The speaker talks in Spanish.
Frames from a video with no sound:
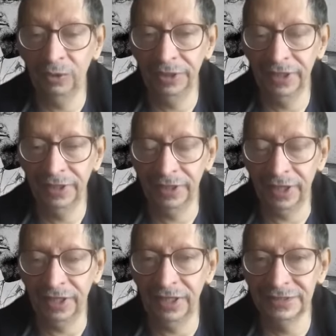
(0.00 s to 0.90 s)
ahorita
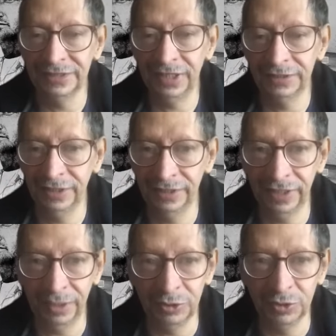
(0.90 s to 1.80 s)
de análisis de la serie de
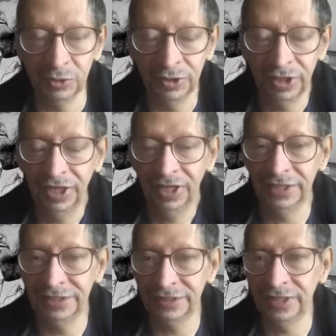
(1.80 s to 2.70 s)
televisión
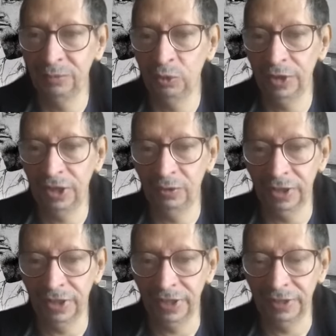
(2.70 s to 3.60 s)
ese es el modelo
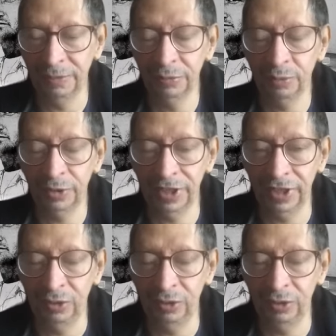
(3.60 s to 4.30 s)
que iba a exponer